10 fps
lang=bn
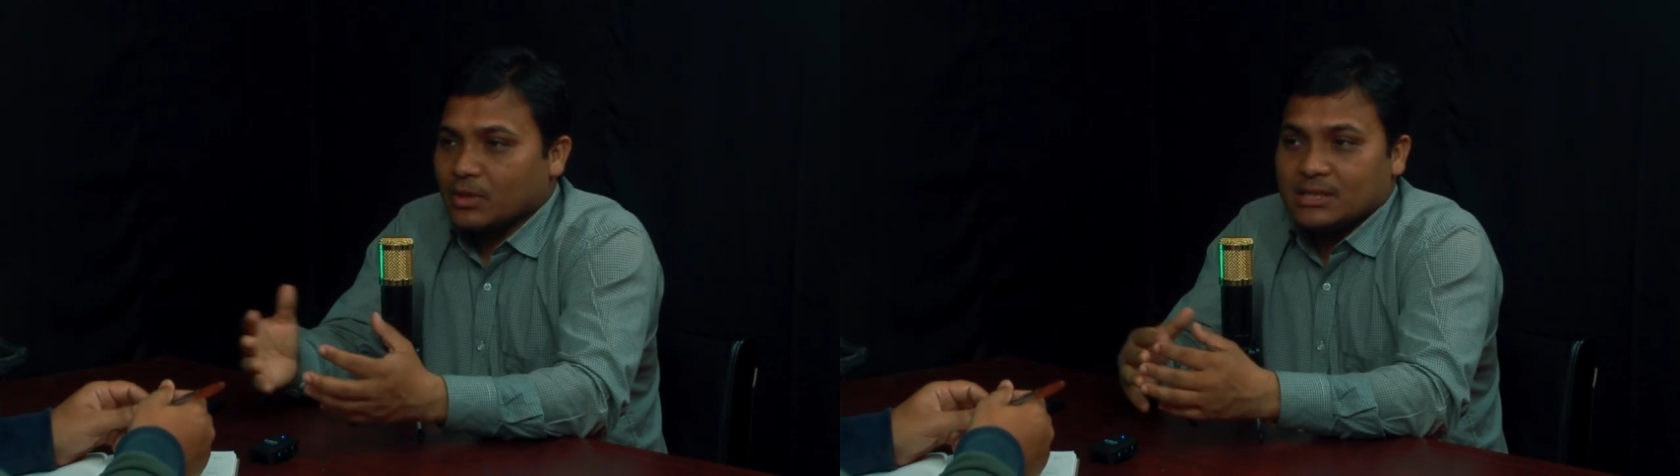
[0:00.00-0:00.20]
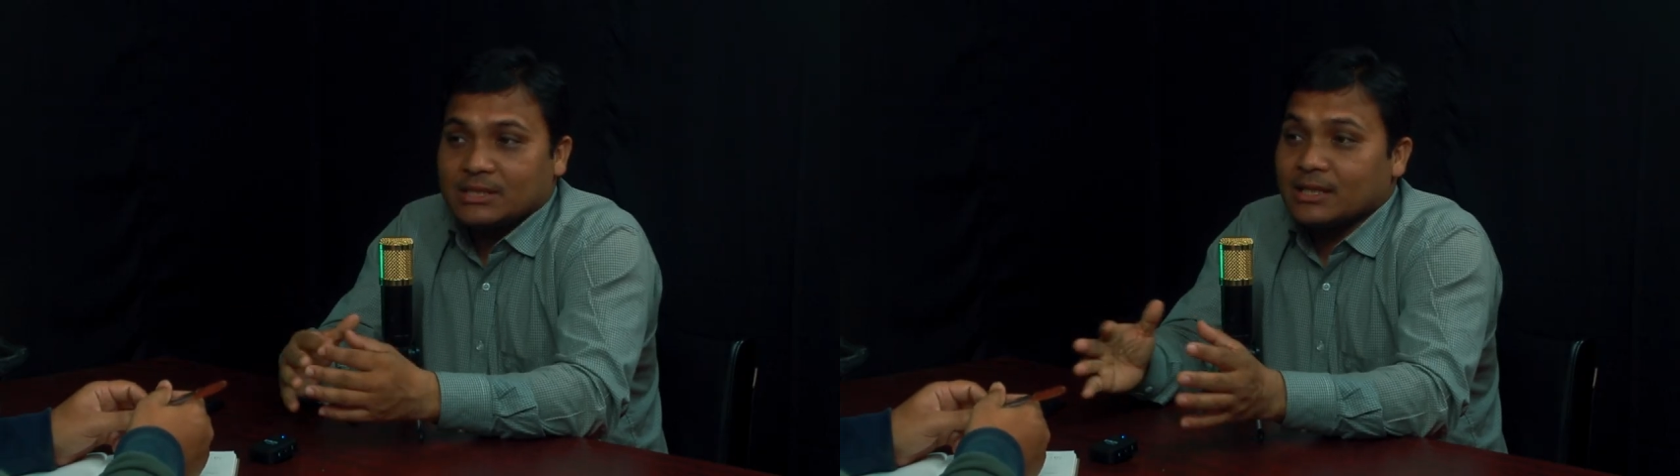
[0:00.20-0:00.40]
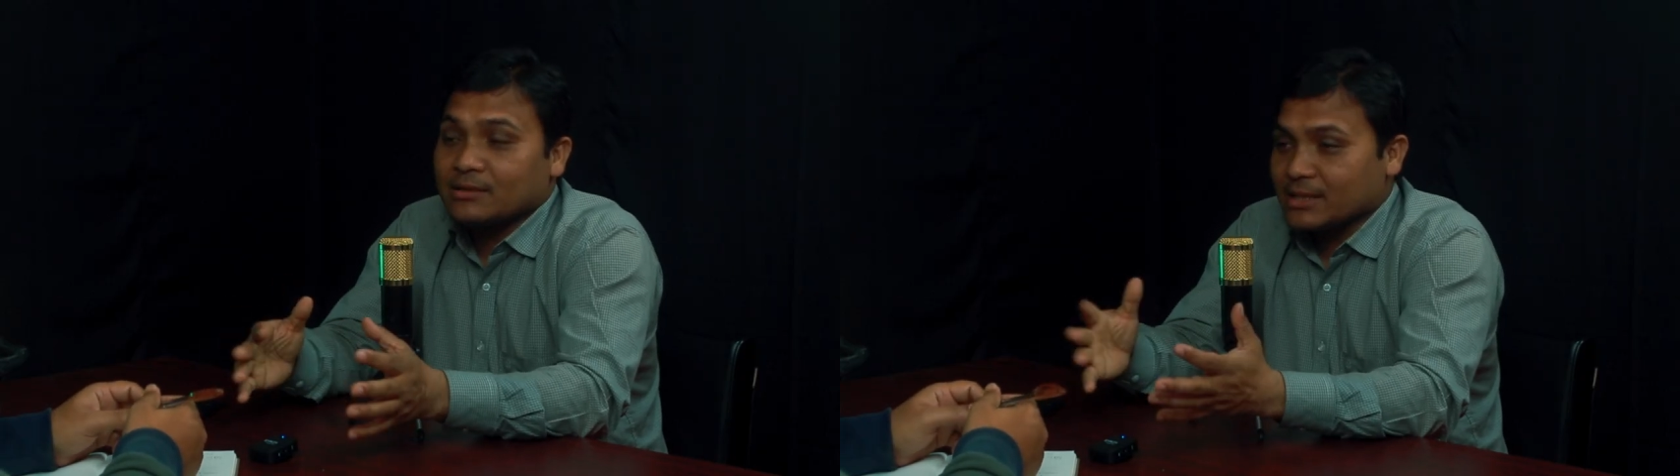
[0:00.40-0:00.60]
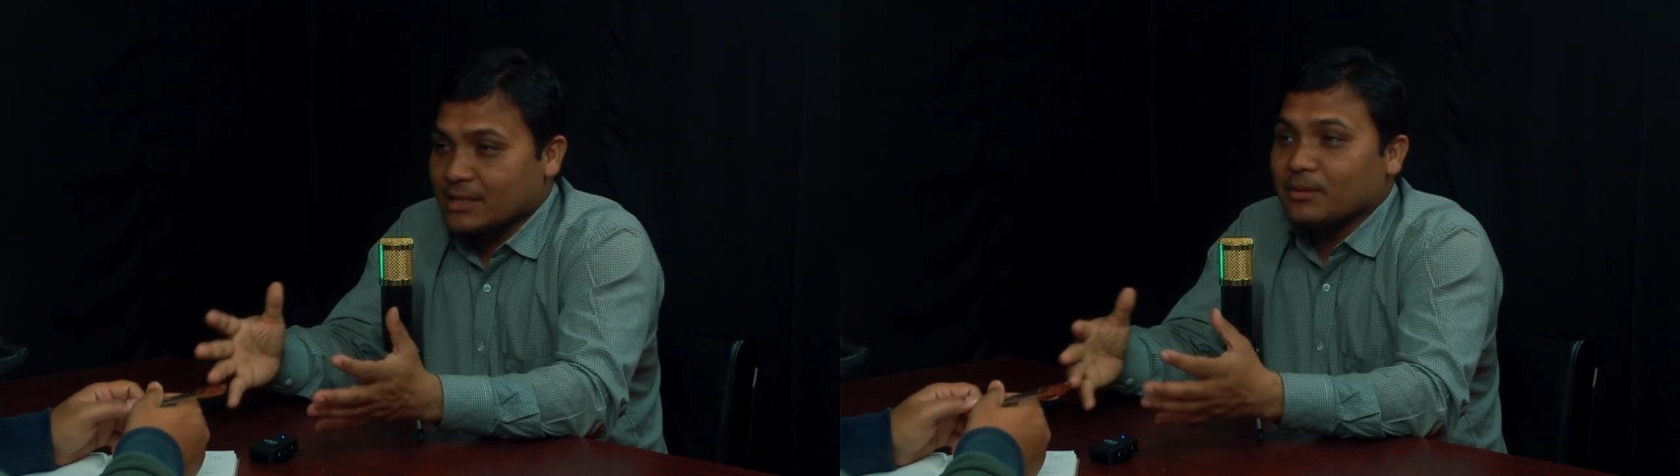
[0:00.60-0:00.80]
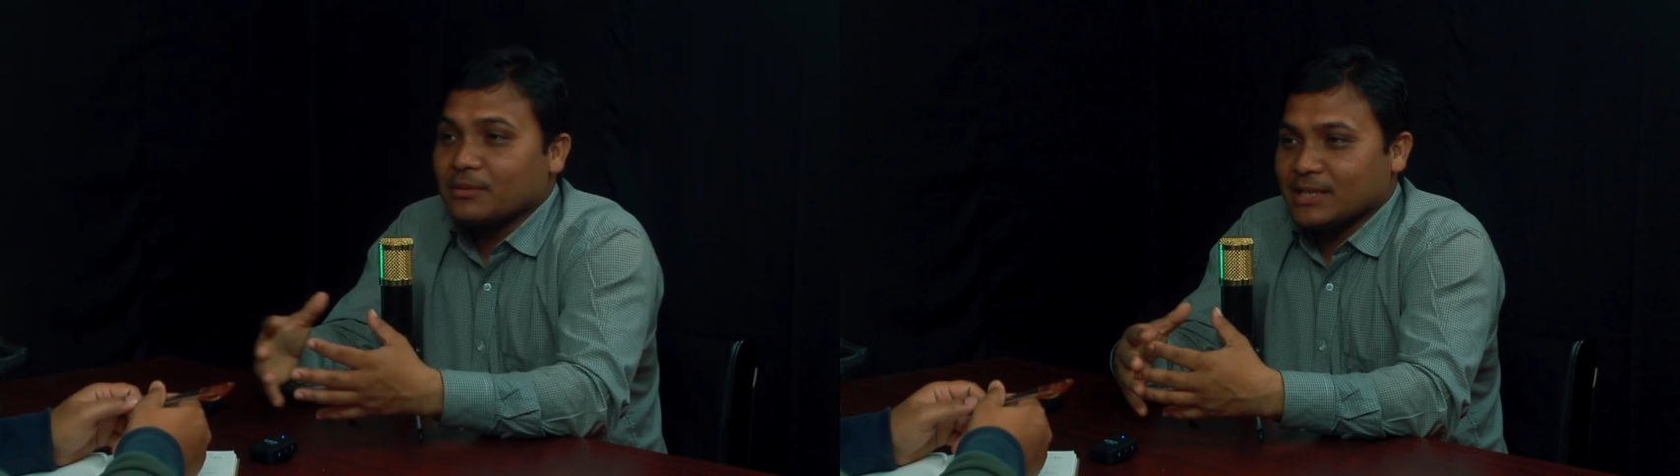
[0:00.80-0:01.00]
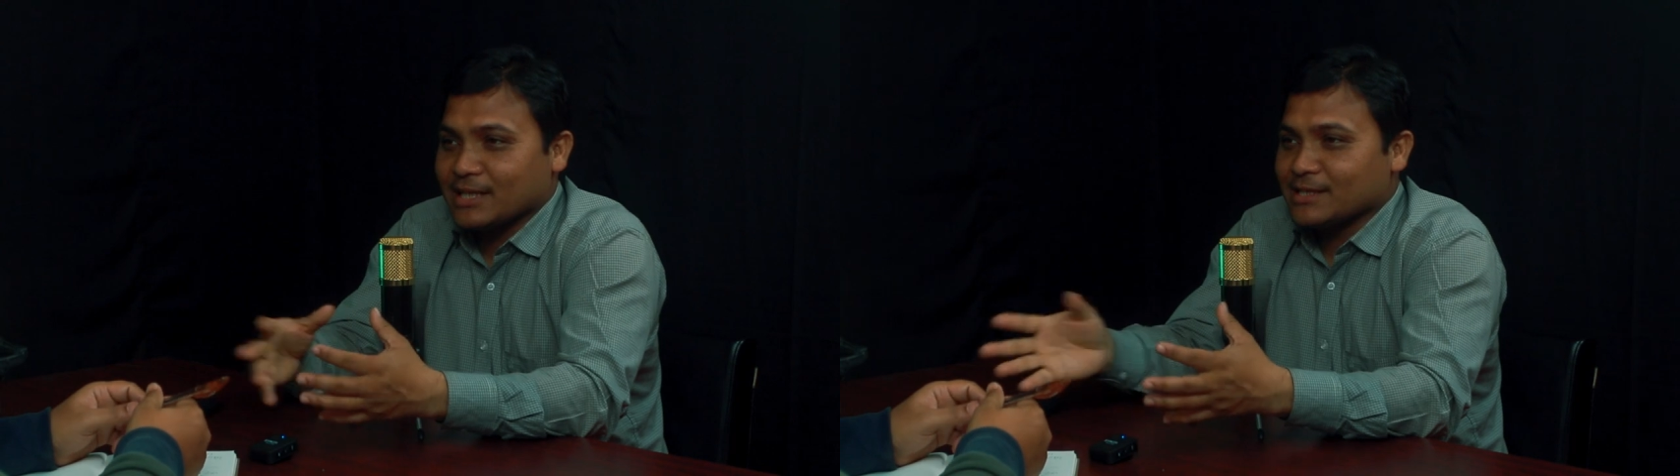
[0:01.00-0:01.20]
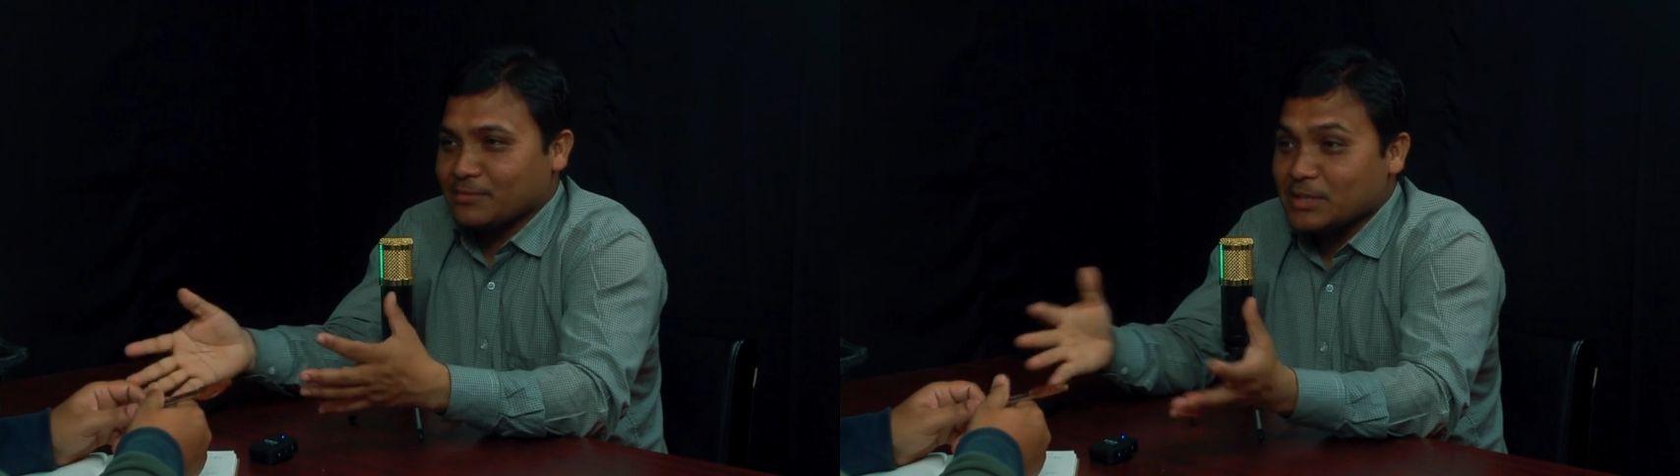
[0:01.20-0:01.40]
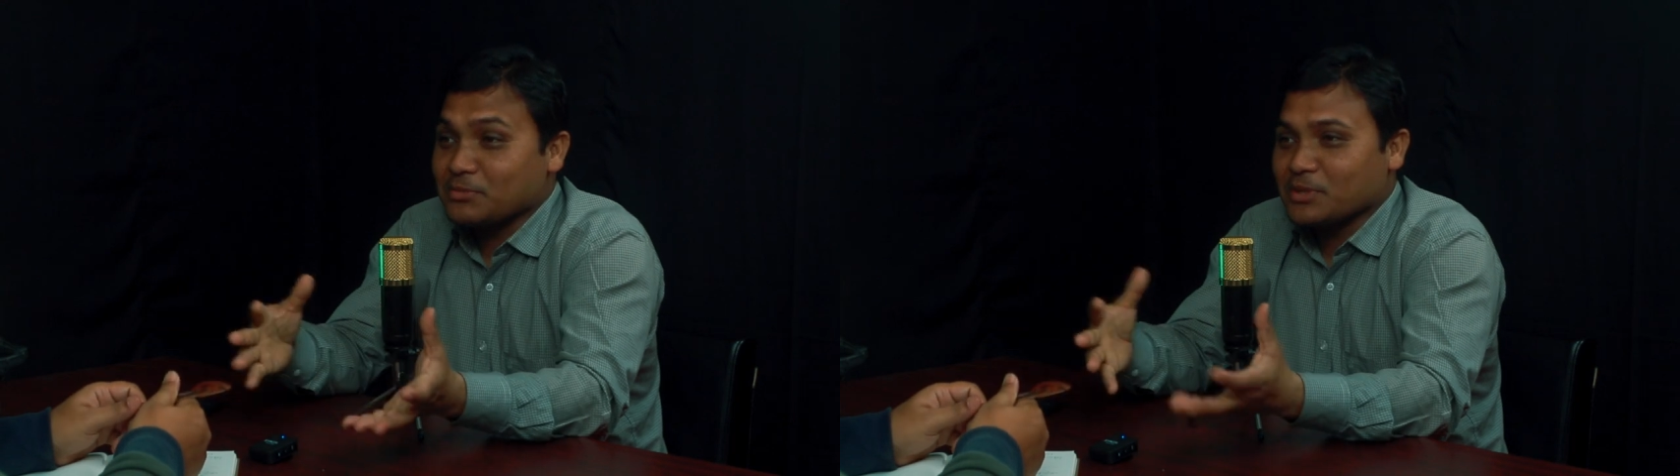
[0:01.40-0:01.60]
বলেছেন যে আসলে কিভাবে শেখা
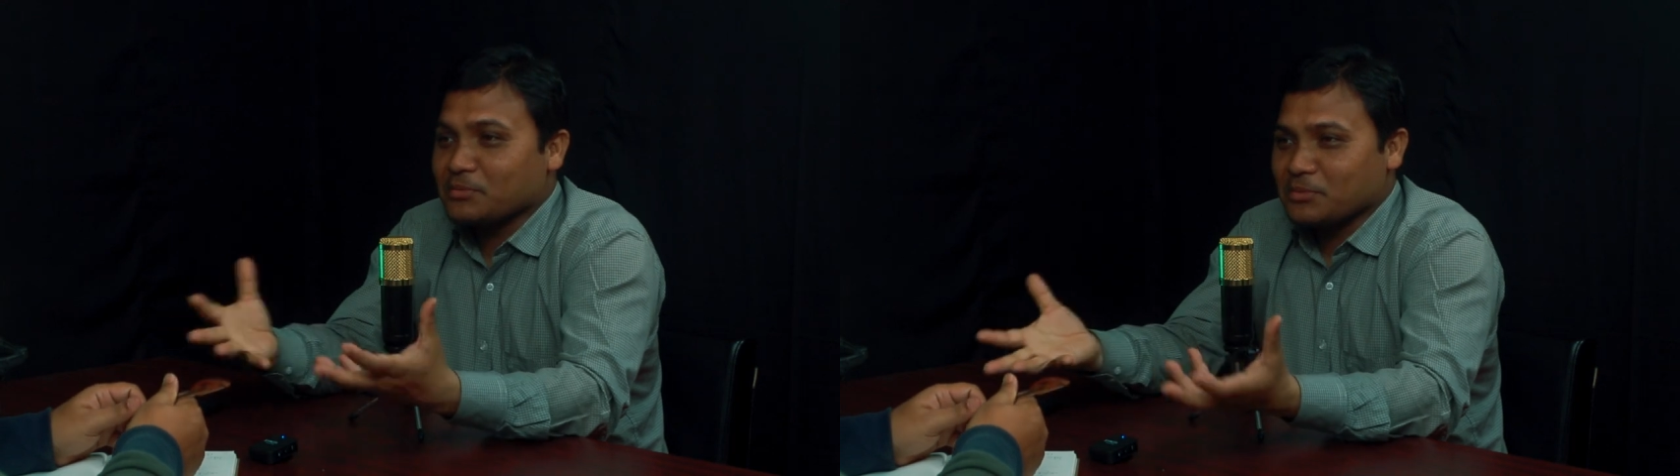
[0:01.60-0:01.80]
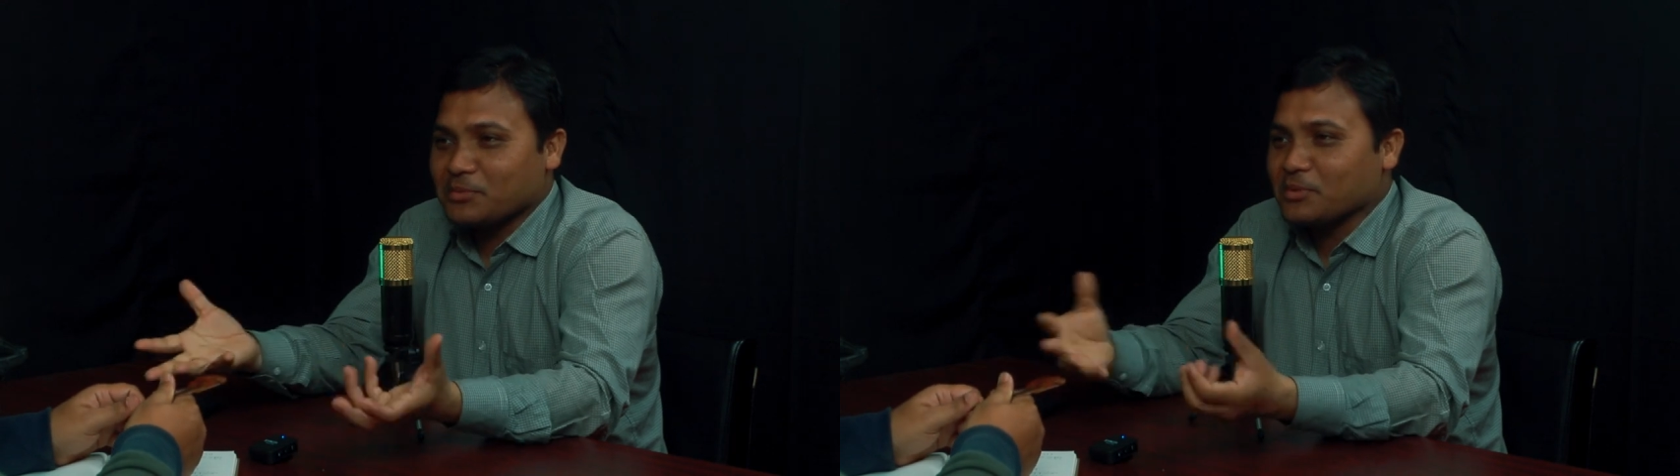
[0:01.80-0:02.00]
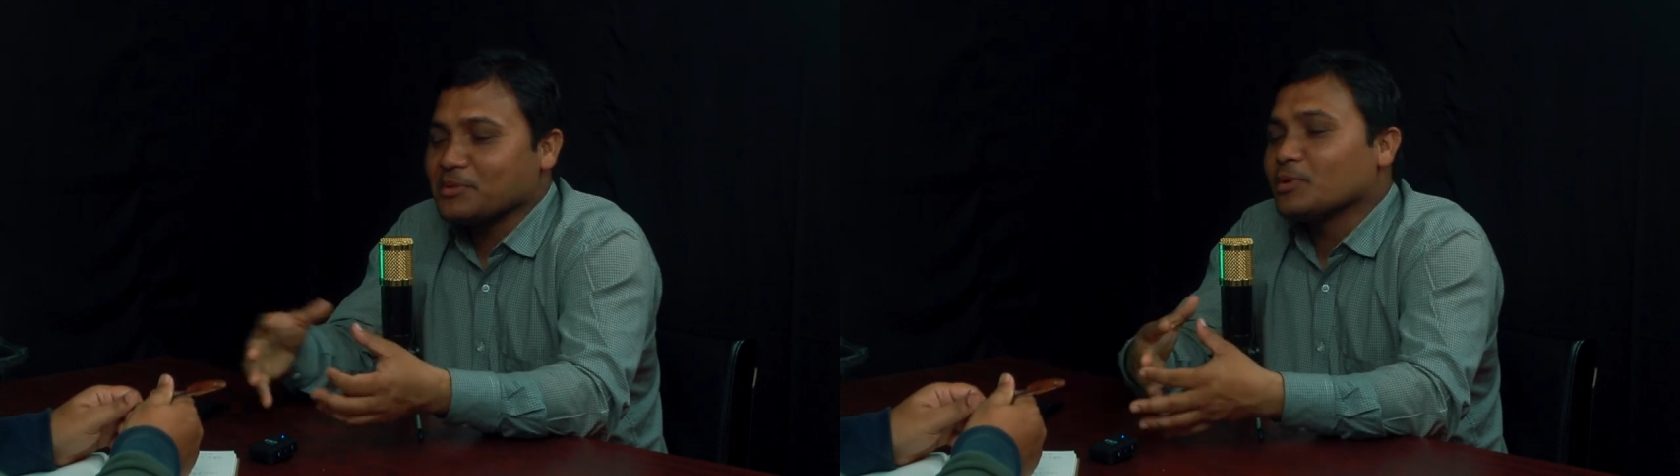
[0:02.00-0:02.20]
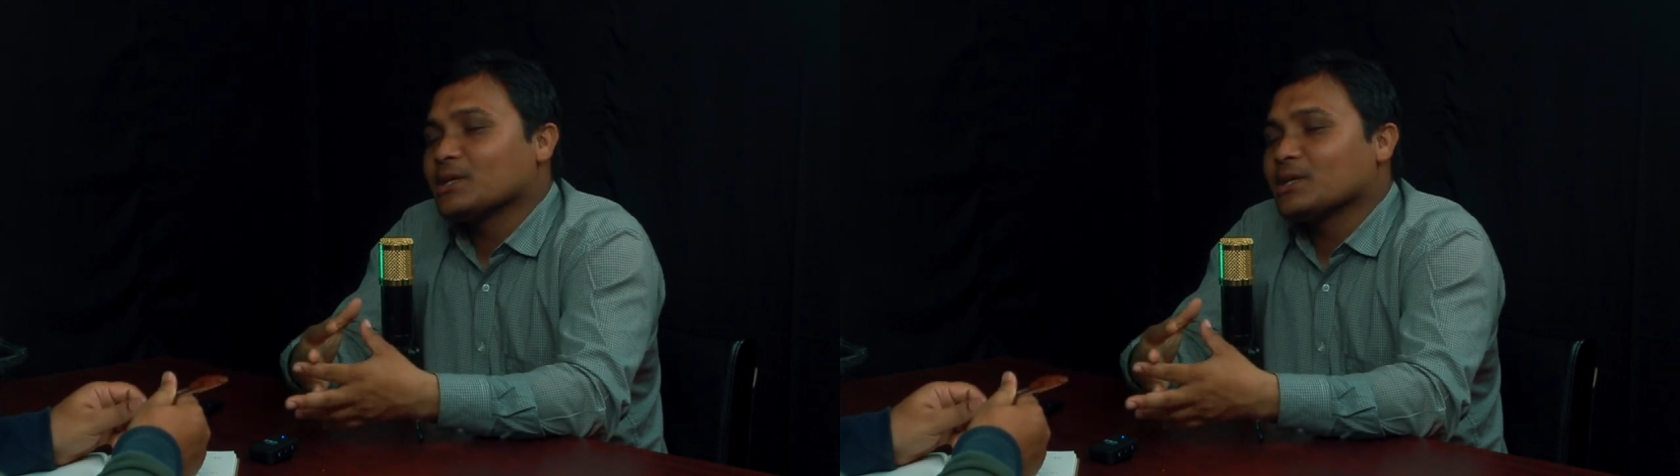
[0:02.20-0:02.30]
যায় ফেসবুকে আচ্ছা। বিভিন্নভাবে হ্যাঁ।